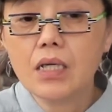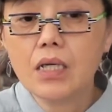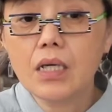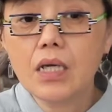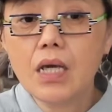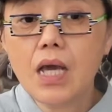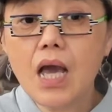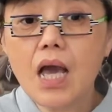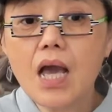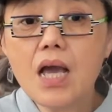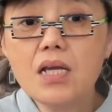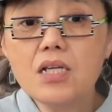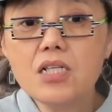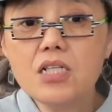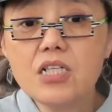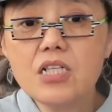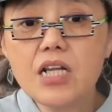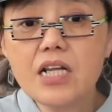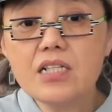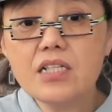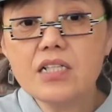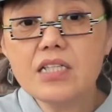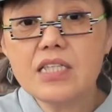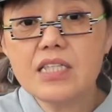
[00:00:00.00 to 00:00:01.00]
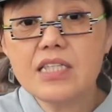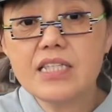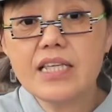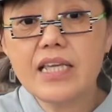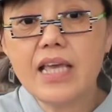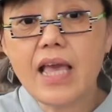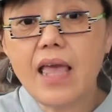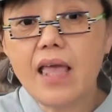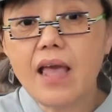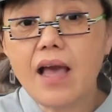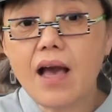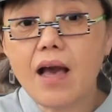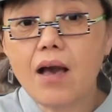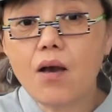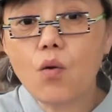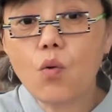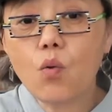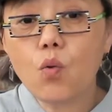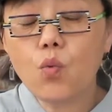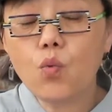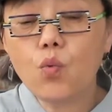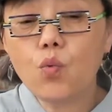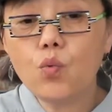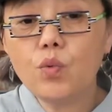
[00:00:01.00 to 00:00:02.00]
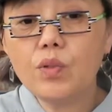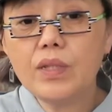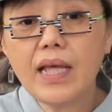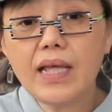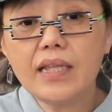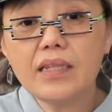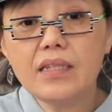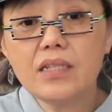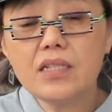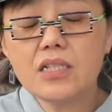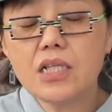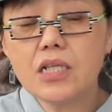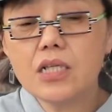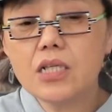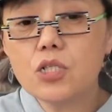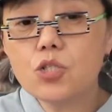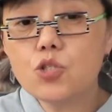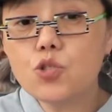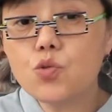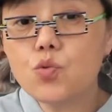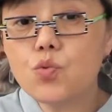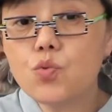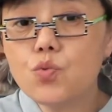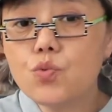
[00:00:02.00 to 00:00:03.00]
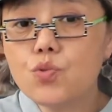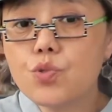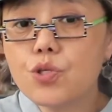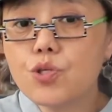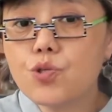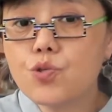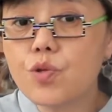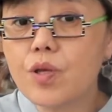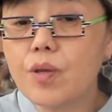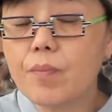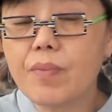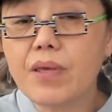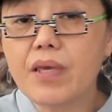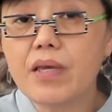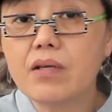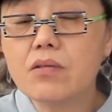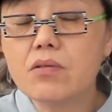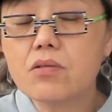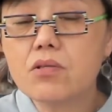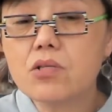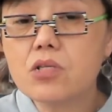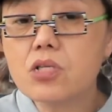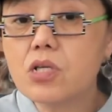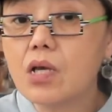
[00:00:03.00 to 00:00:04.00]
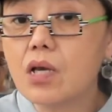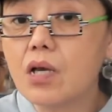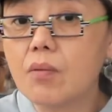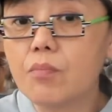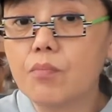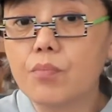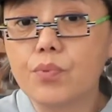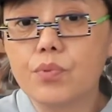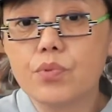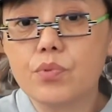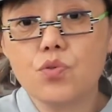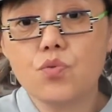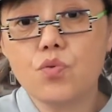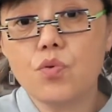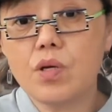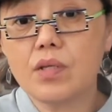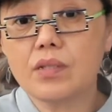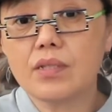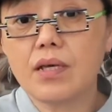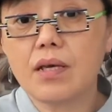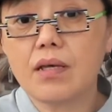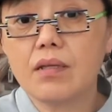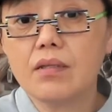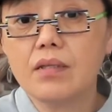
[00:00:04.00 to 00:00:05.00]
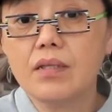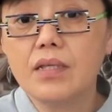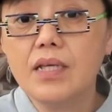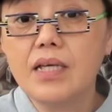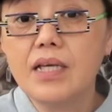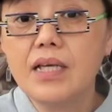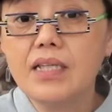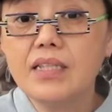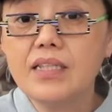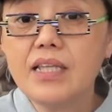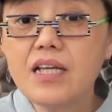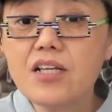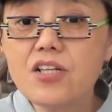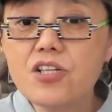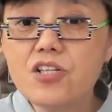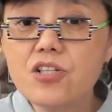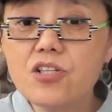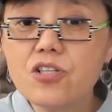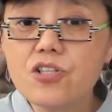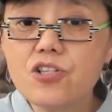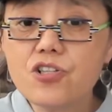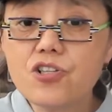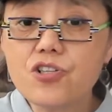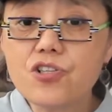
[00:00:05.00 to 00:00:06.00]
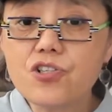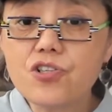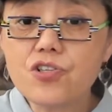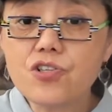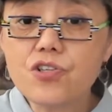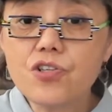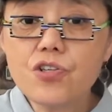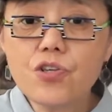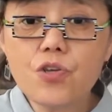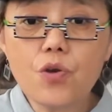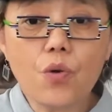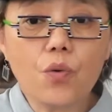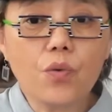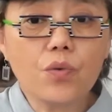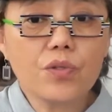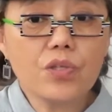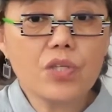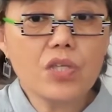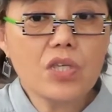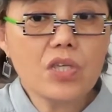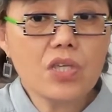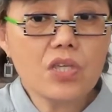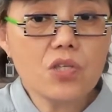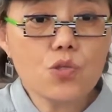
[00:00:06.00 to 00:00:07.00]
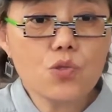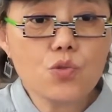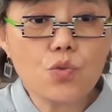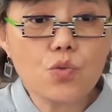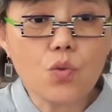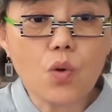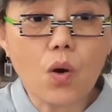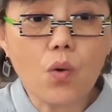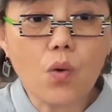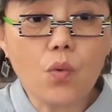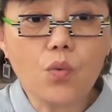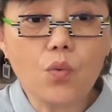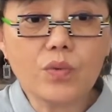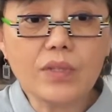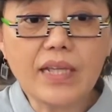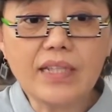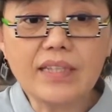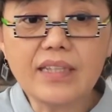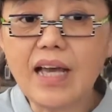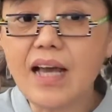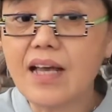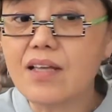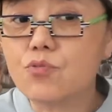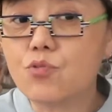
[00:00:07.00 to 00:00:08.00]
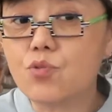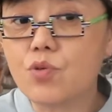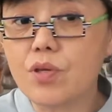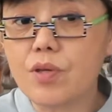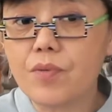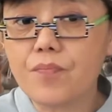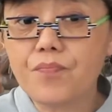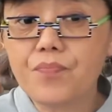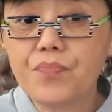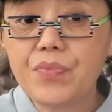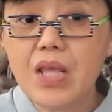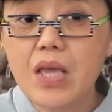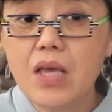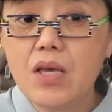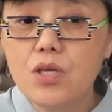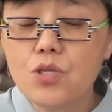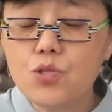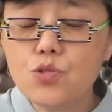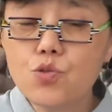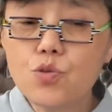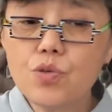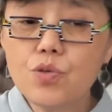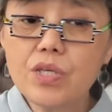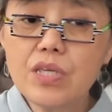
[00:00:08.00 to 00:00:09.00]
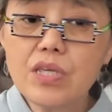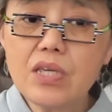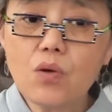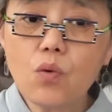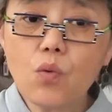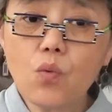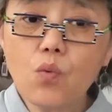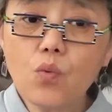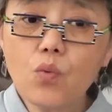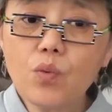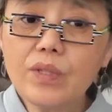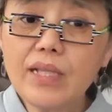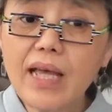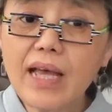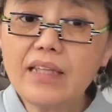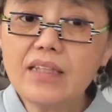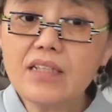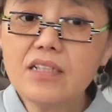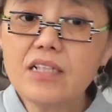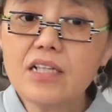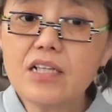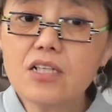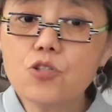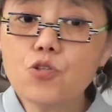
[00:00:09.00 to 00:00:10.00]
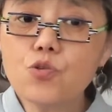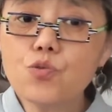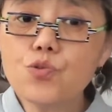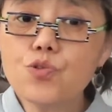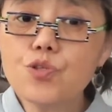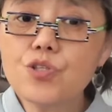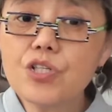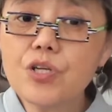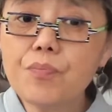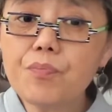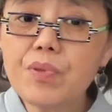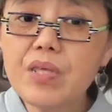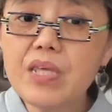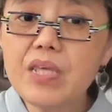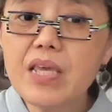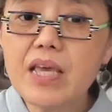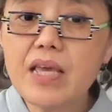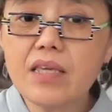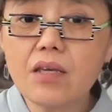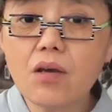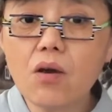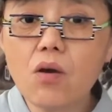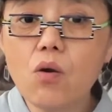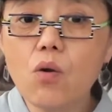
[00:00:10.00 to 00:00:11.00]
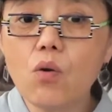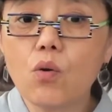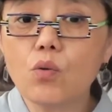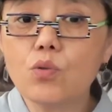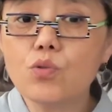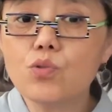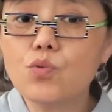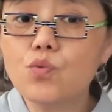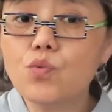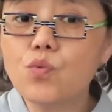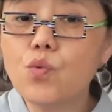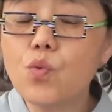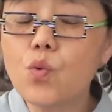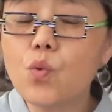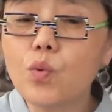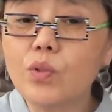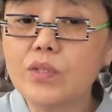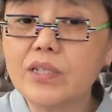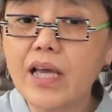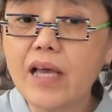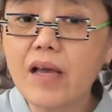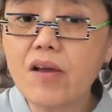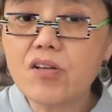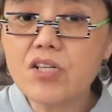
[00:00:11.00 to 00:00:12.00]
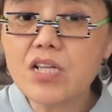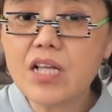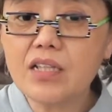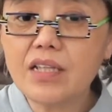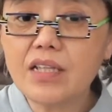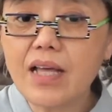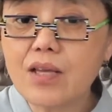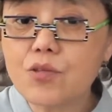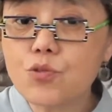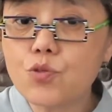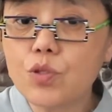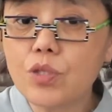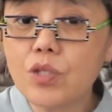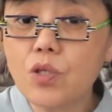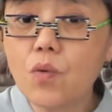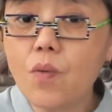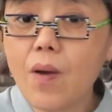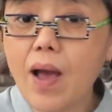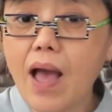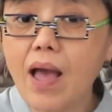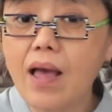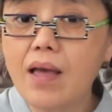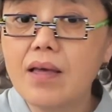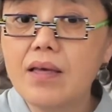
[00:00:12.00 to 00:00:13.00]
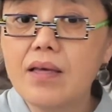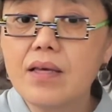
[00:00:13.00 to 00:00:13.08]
抗日战争以前啊，湖南的这个中学水平是很不错的，但是只有一所湖南大学，所以湖南的这个中学生毕业以后，如果他要上大学的话，